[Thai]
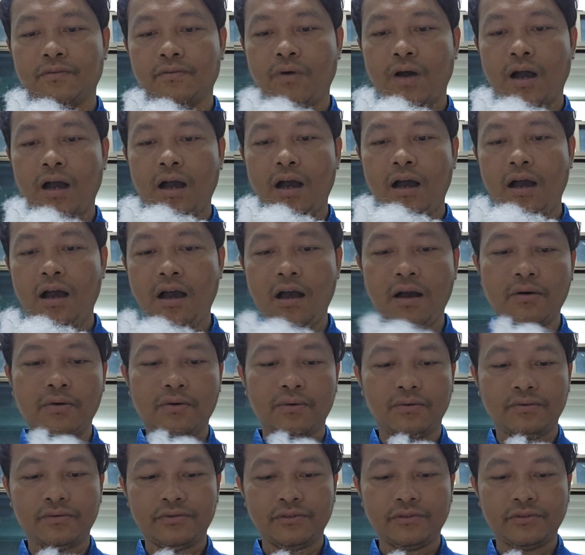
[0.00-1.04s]
ว้าว
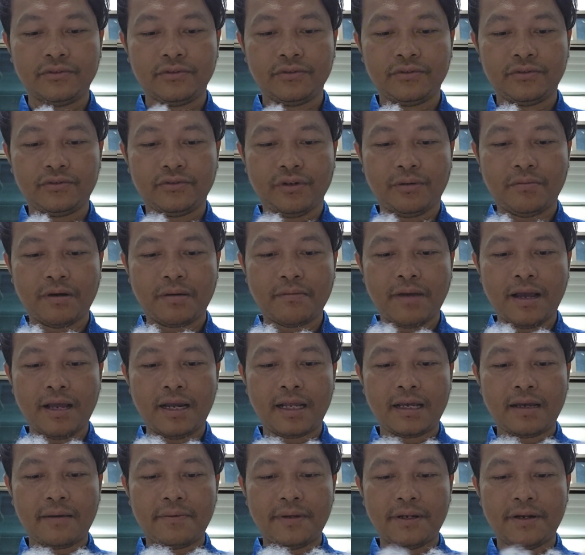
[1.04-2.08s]
สวยมา
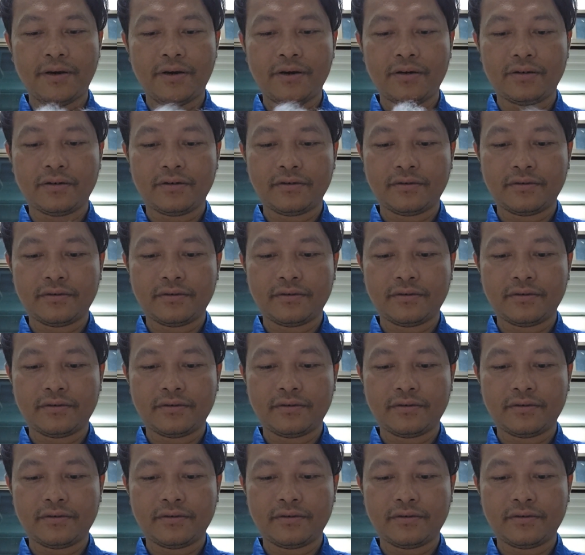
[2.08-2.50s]
กๆเลยครับพี่น้อง